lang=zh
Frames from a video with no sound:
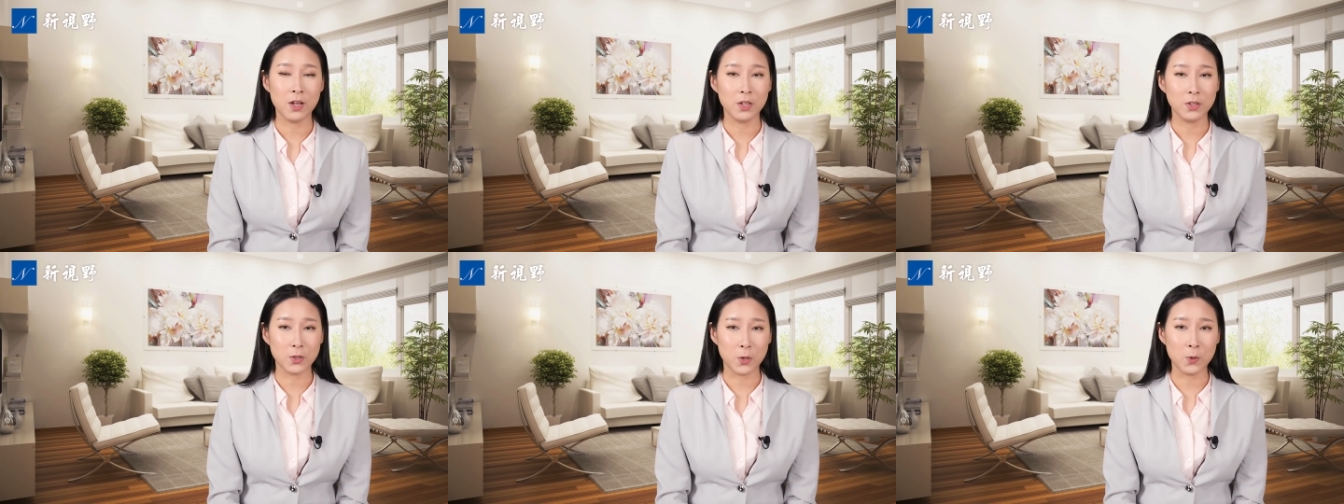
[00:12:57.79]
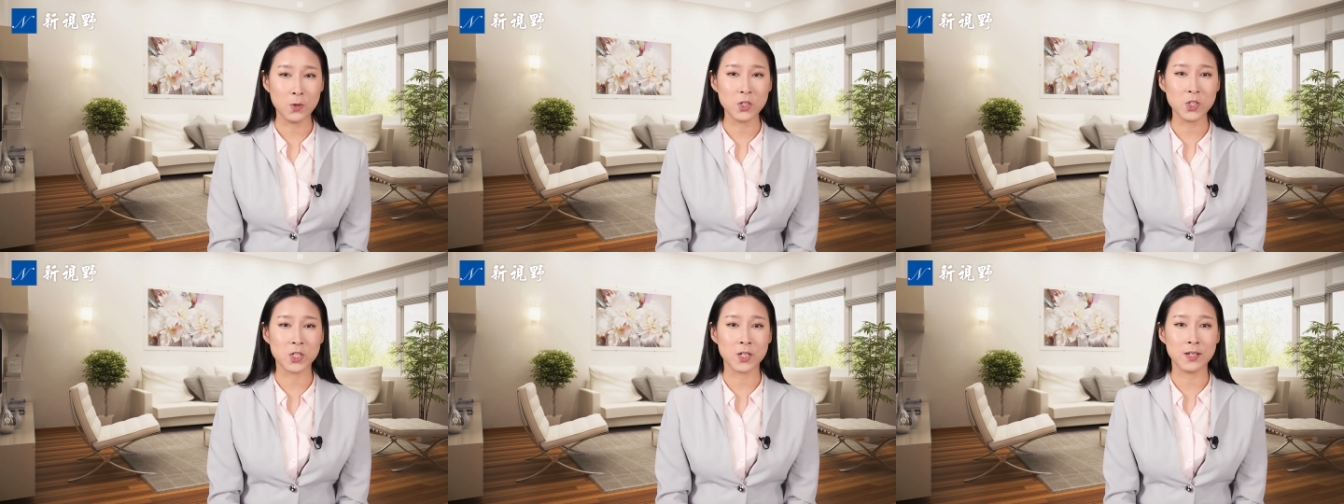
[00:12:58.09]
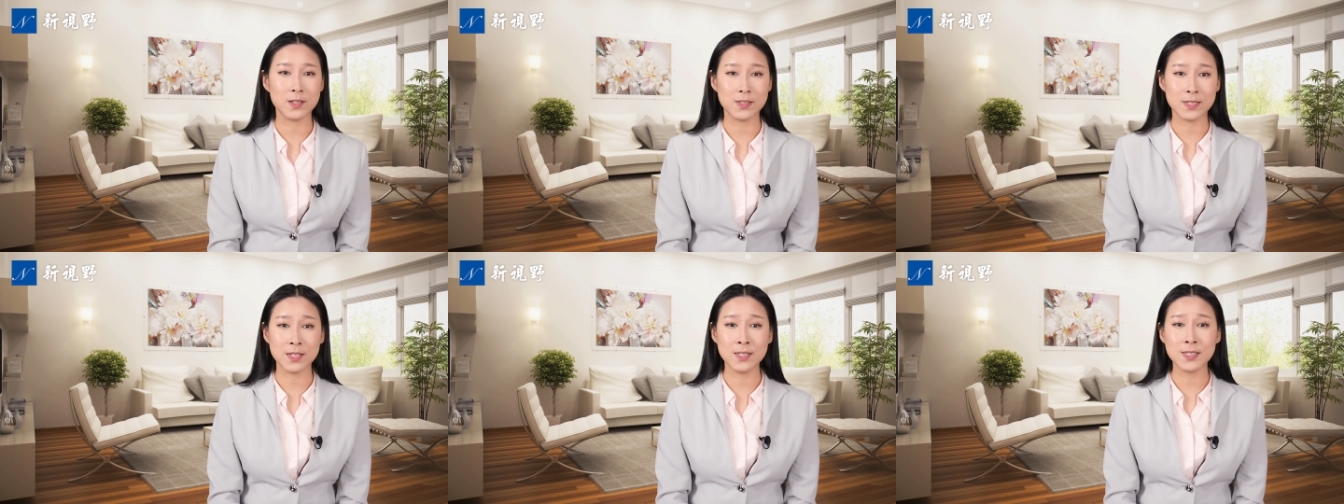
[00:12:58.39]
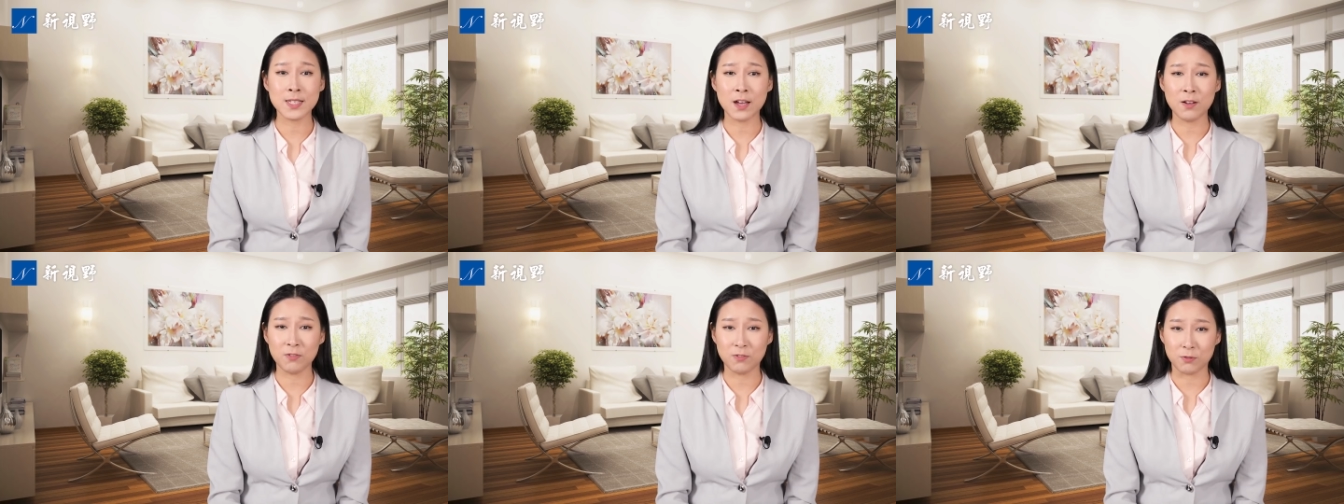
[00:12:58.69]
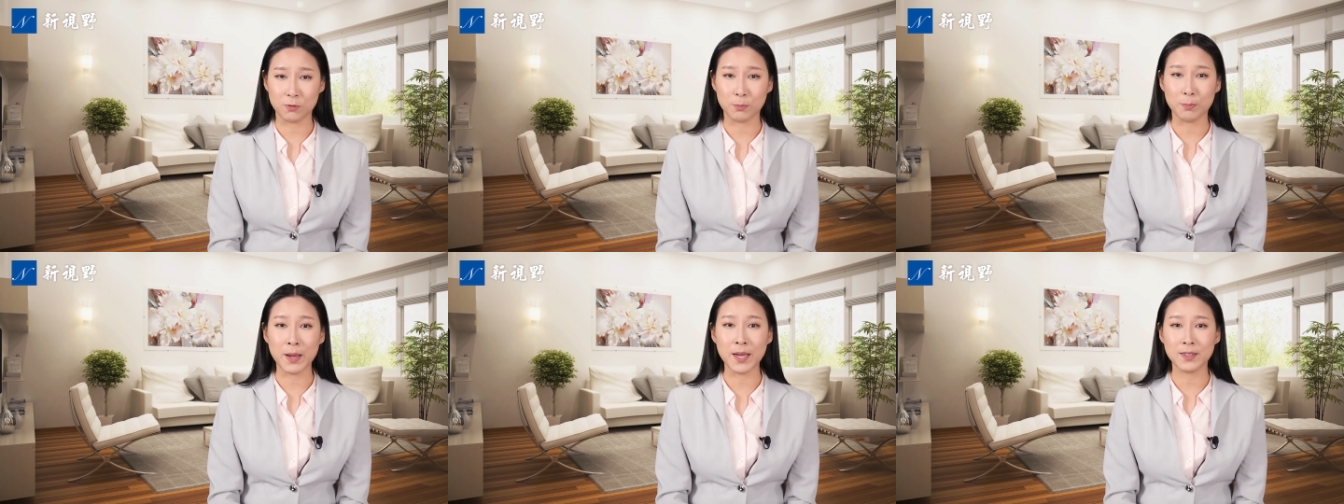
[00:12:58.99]
同时增加
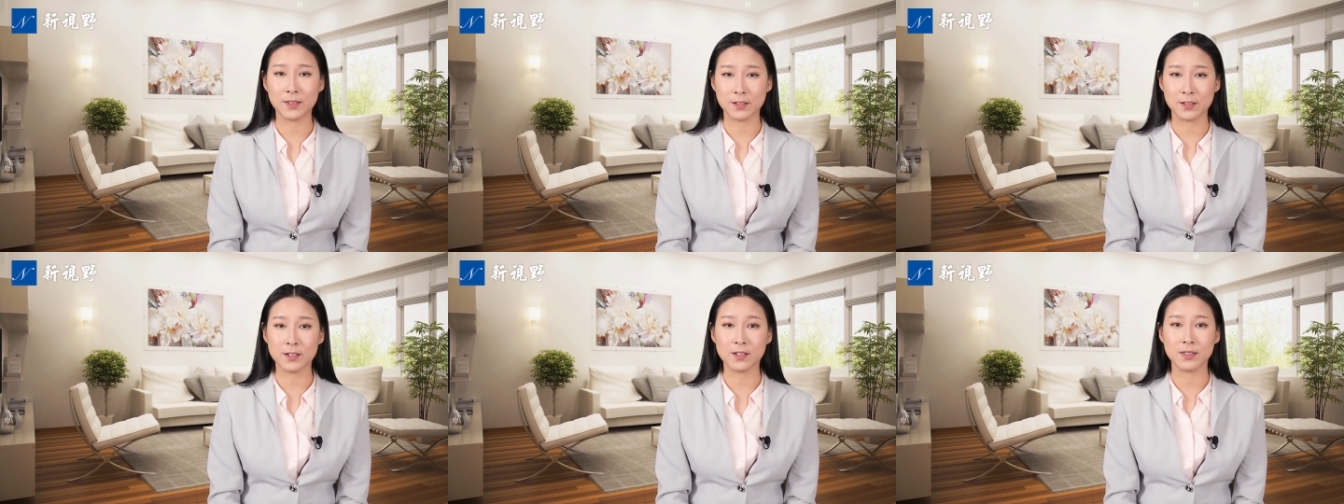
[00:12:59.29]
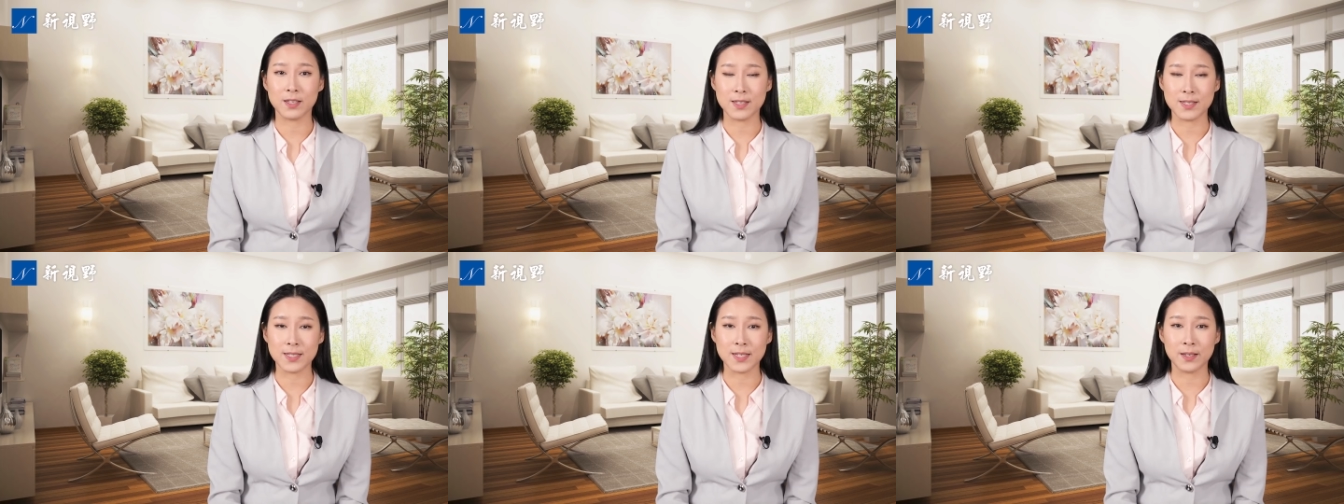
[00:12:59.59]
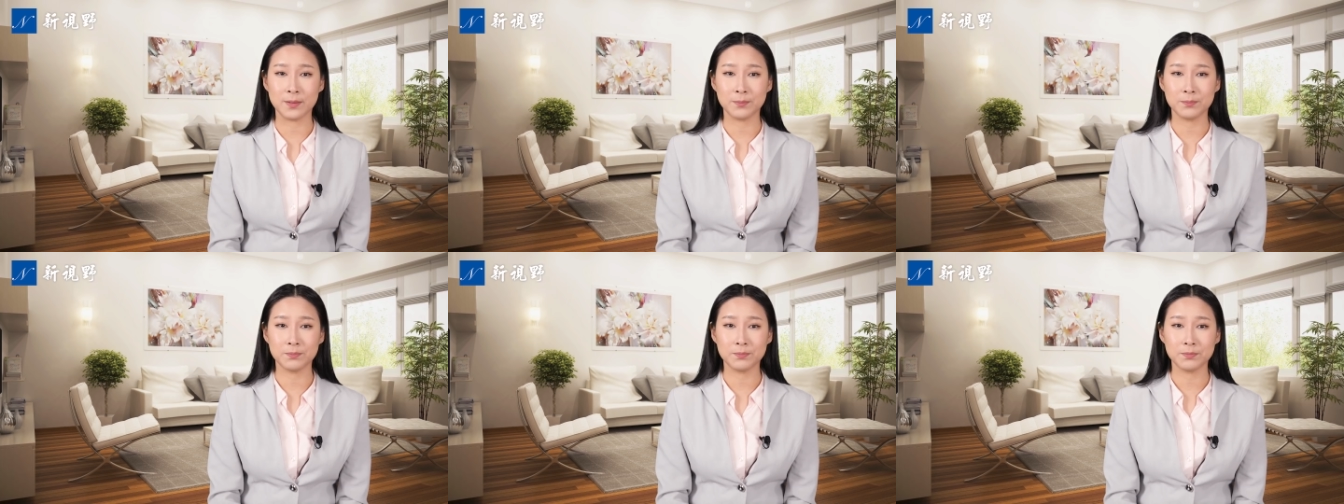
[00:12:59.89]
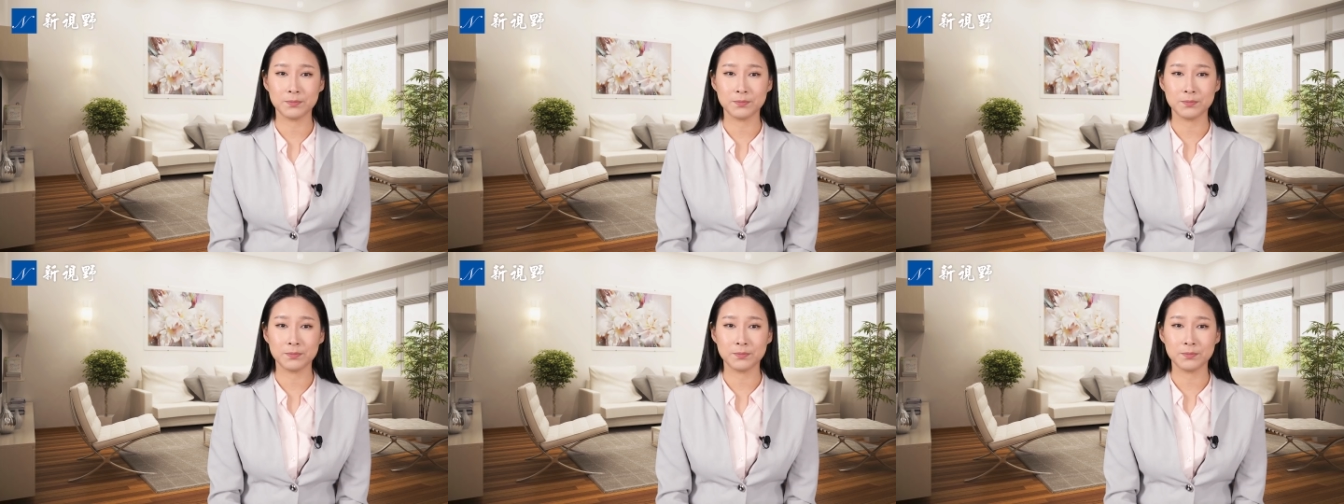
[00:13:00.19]
腐败的可能性。